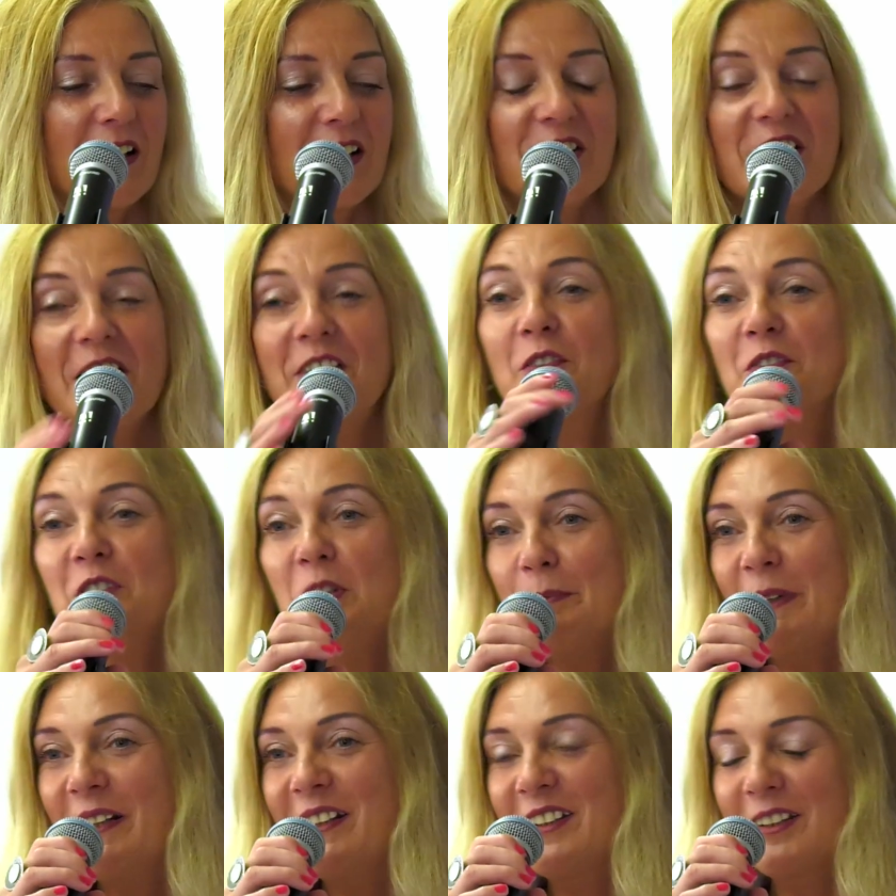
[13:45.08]

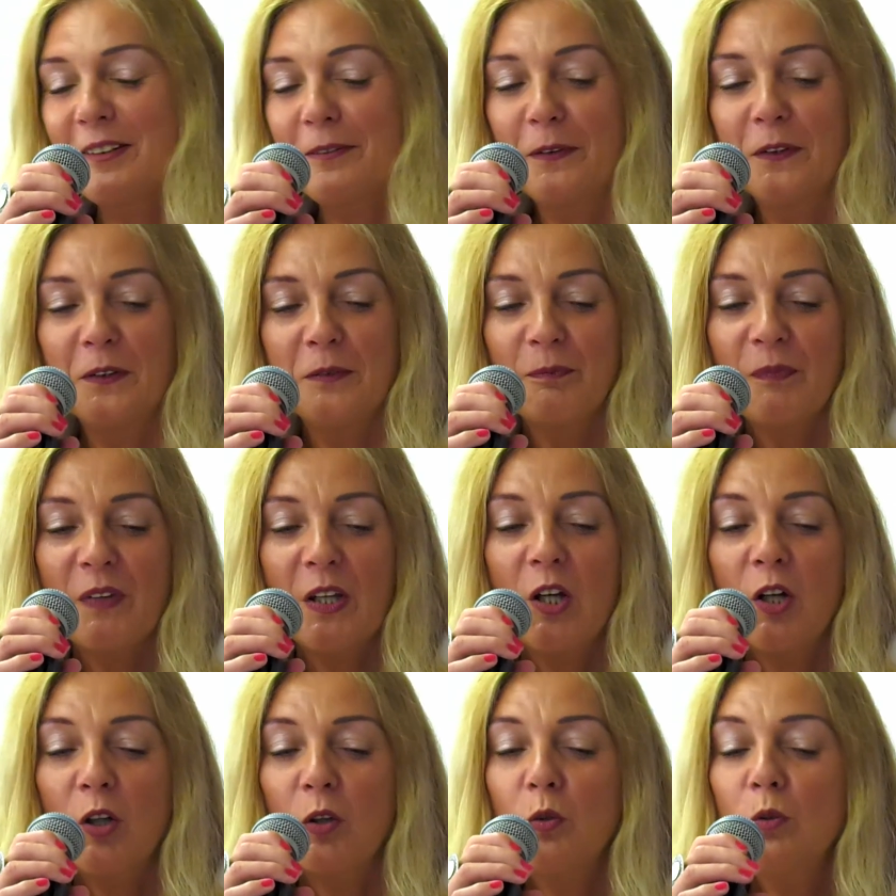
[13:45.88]
Szanowni Państwo,
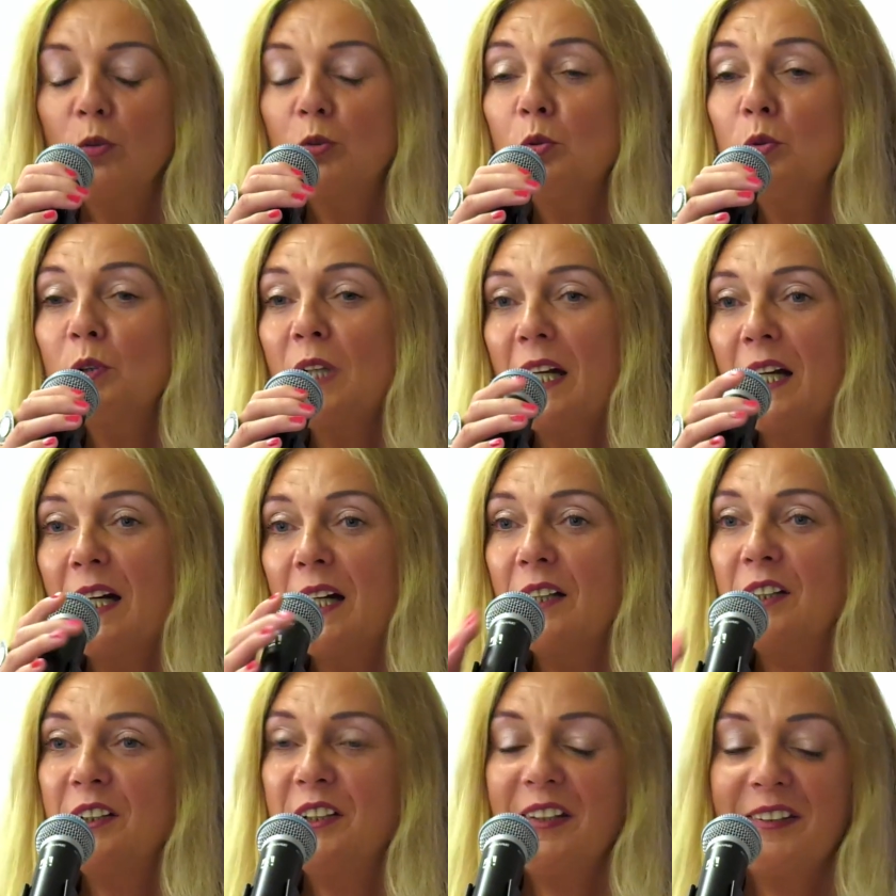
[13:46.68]

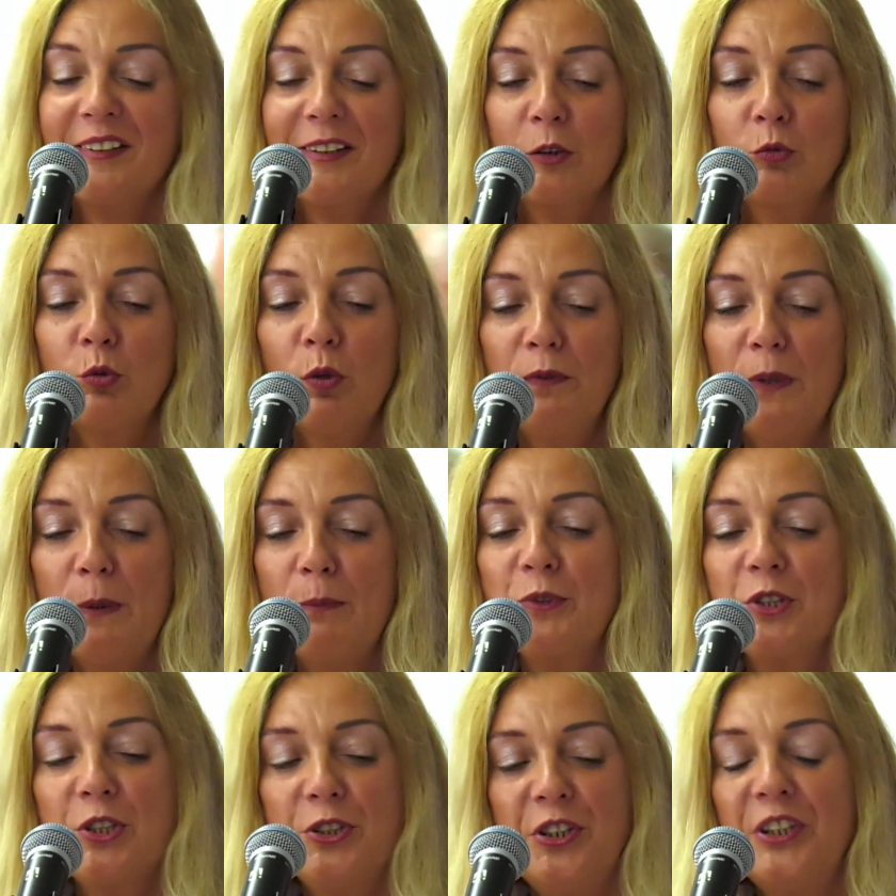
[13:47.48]
kultura jest
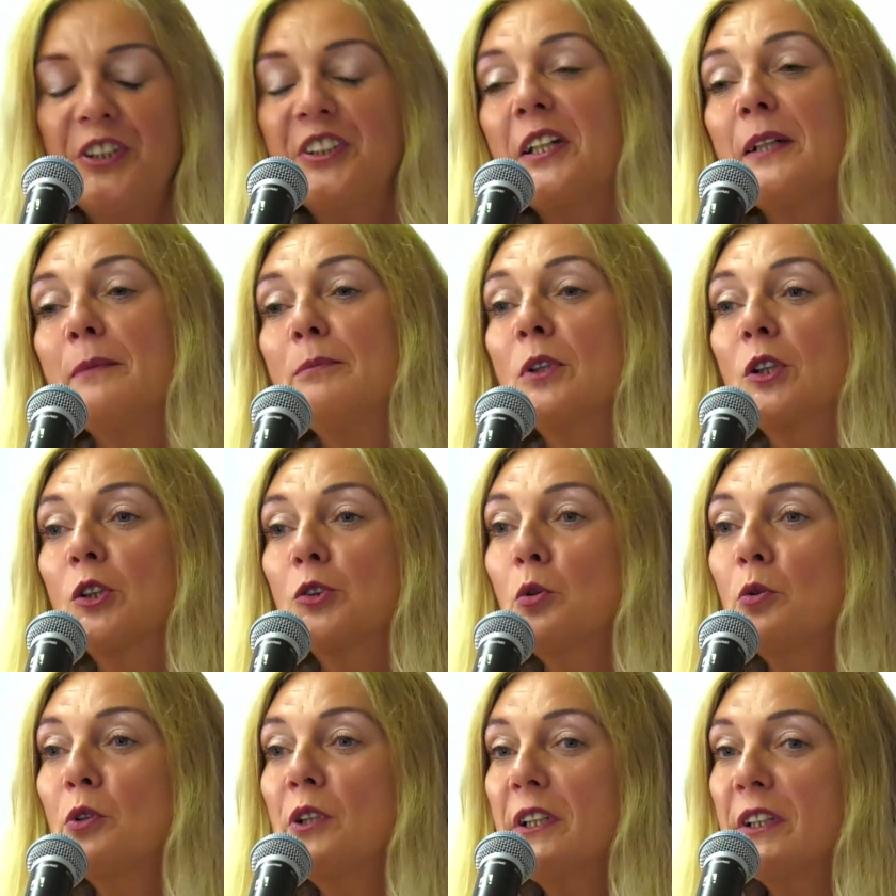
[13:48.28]
głównym czynnikiem,
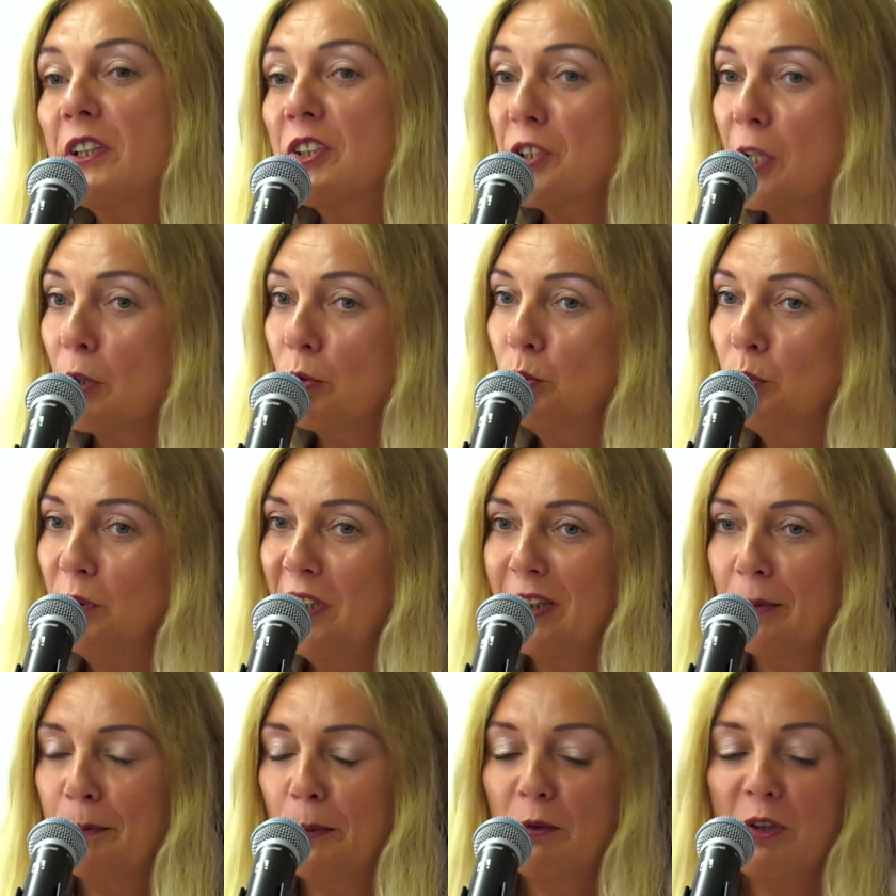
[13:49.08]
który
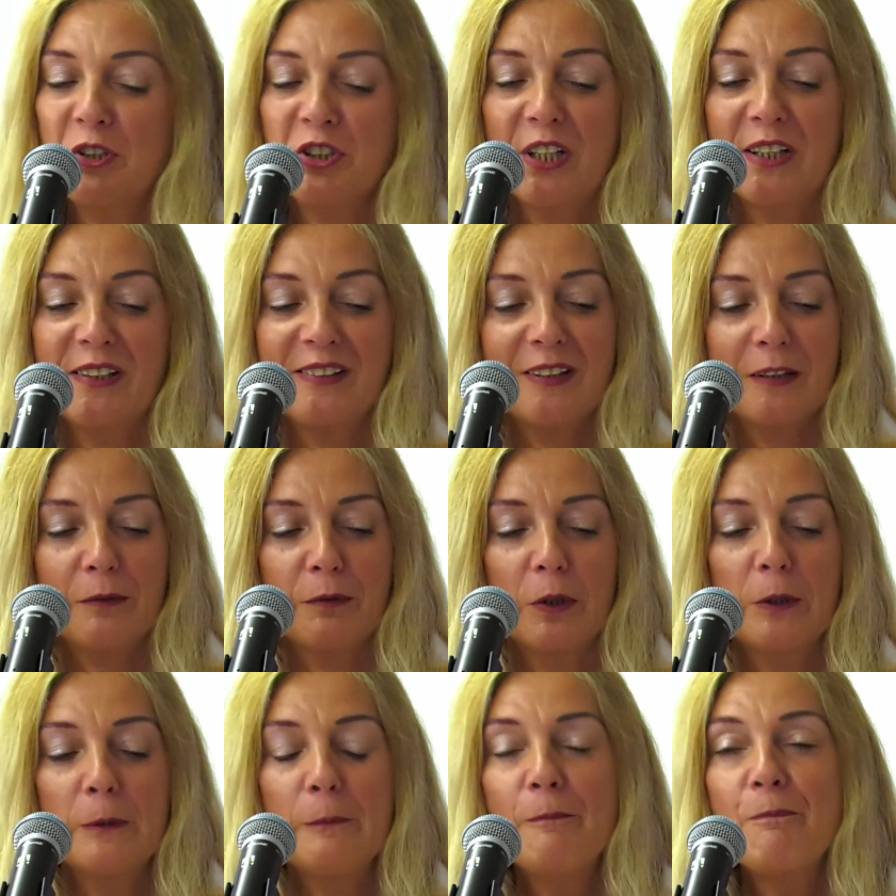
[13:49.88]
kształtuje
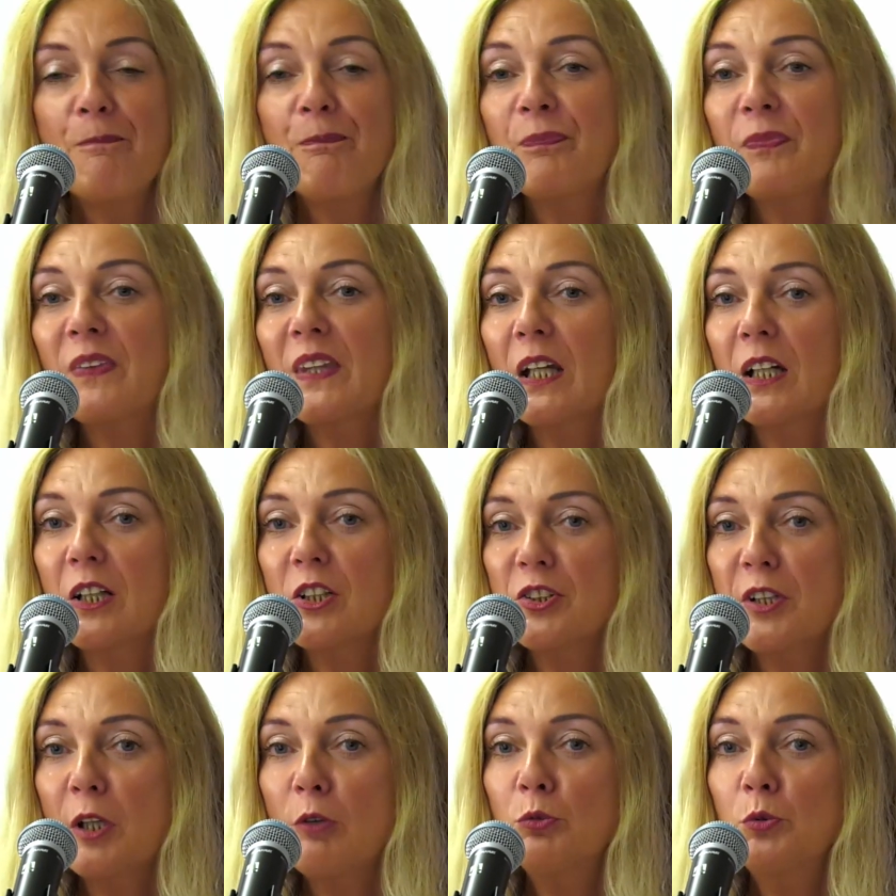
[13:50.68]
społeczeństwo.
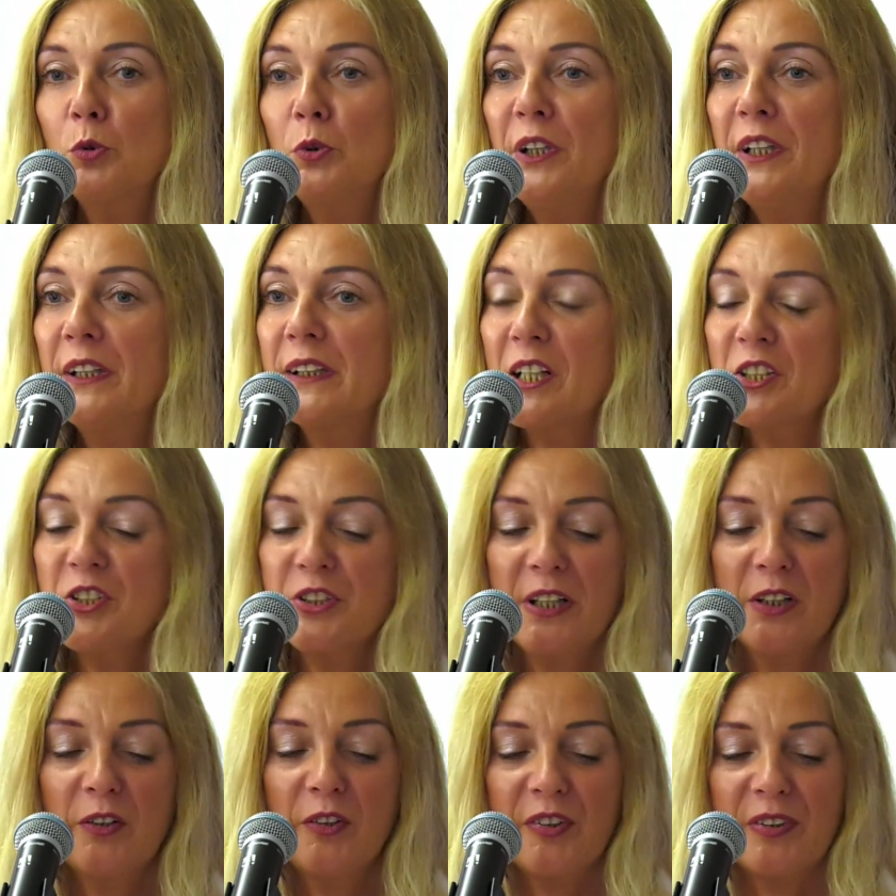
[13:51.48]
Kształtuje
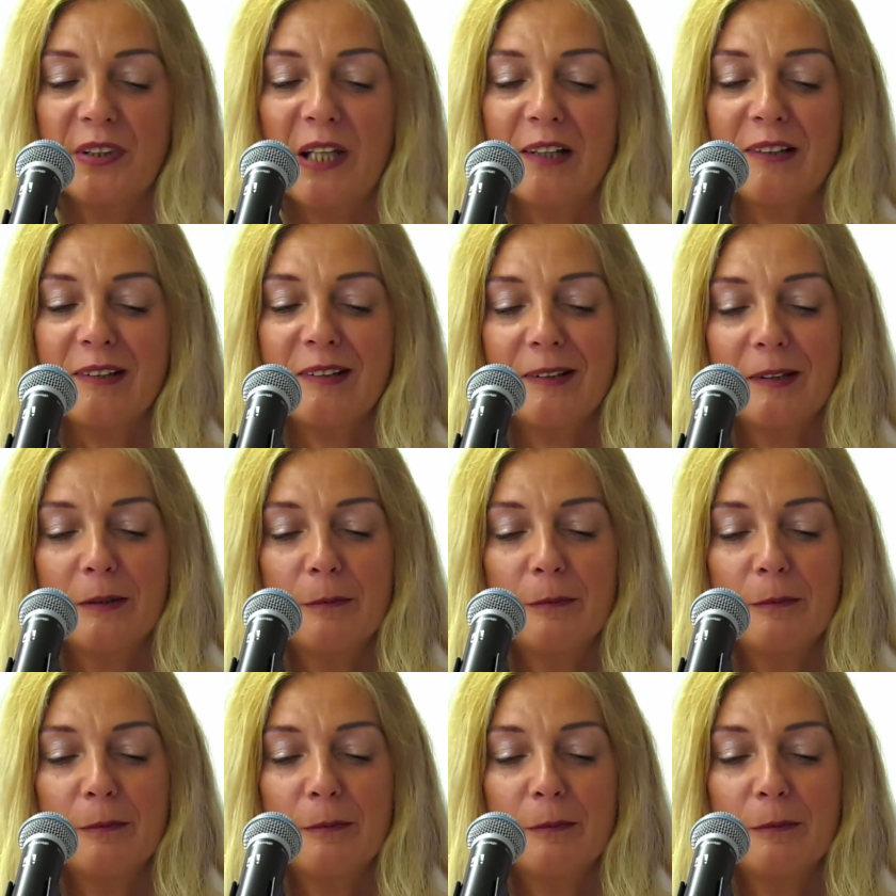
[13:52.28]
każdego z nas.